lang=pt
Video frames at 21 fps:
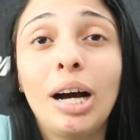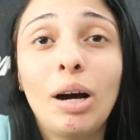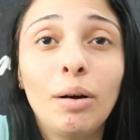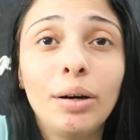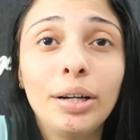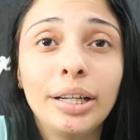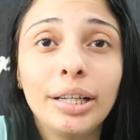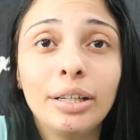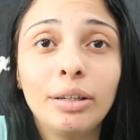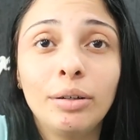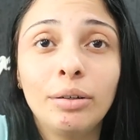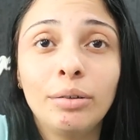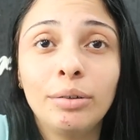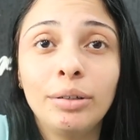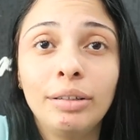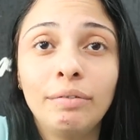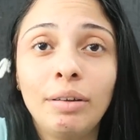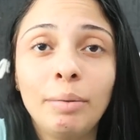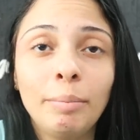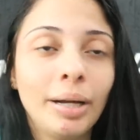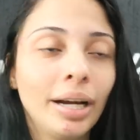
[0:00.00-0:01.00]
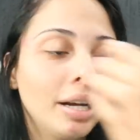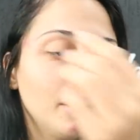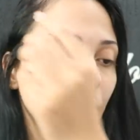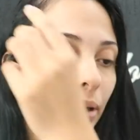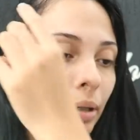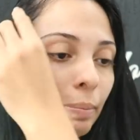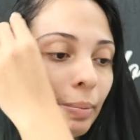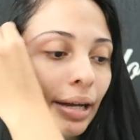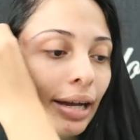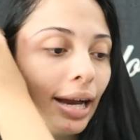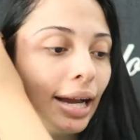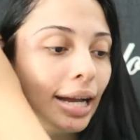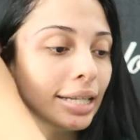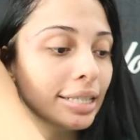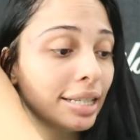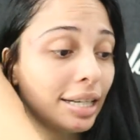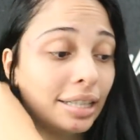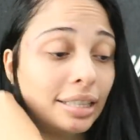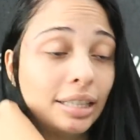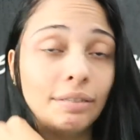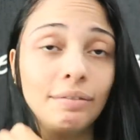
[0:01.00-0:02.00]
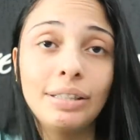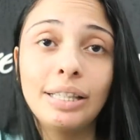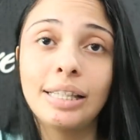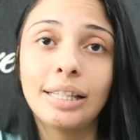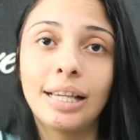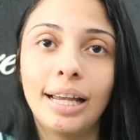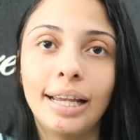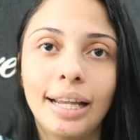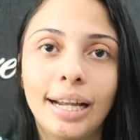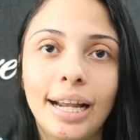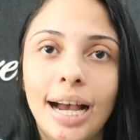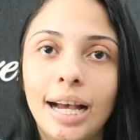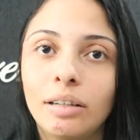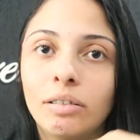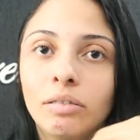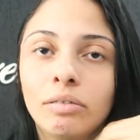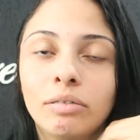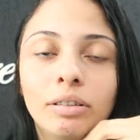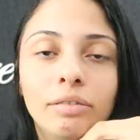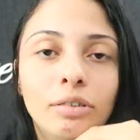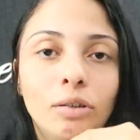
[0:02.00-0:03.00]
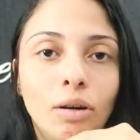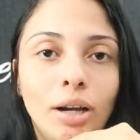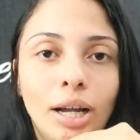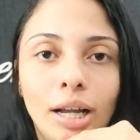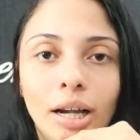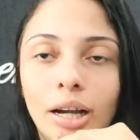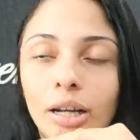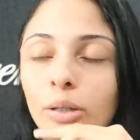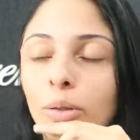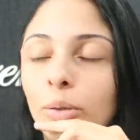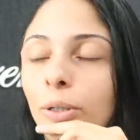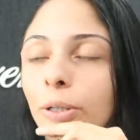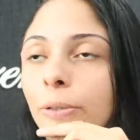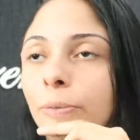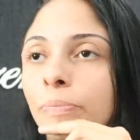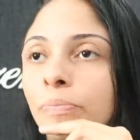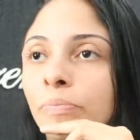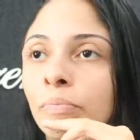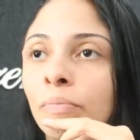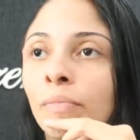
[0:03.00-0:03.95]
a hora que eu levei minha câmera pra casa, ela tava descarregada, eu não levei o carregador.